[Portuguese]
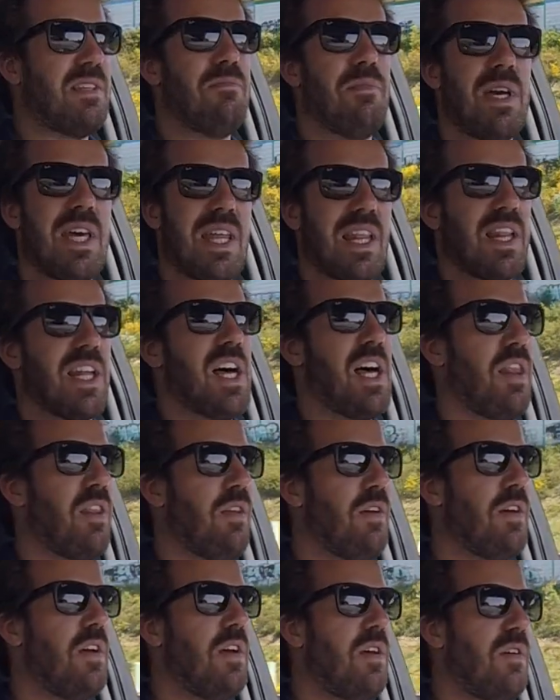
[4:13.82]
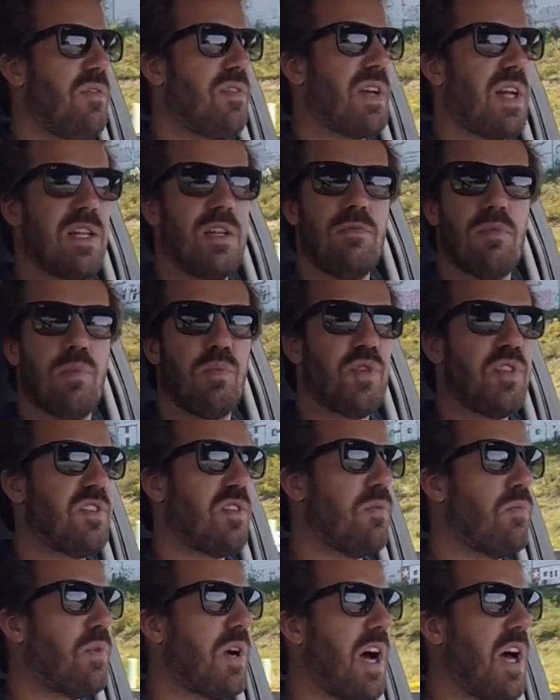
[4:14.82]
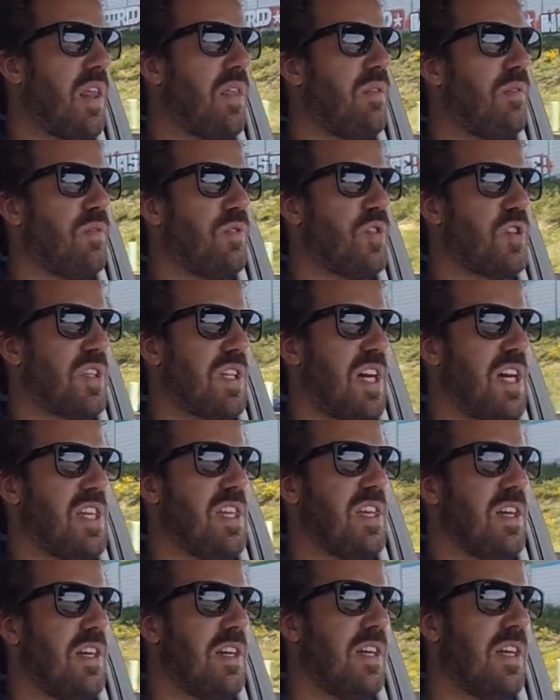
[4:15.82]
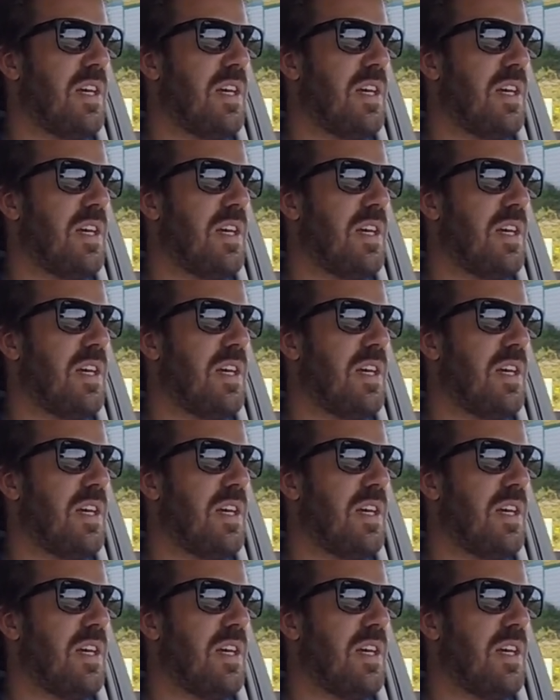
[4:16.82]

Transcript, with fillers: meia de lado, fica ali numa posição um bocado estranha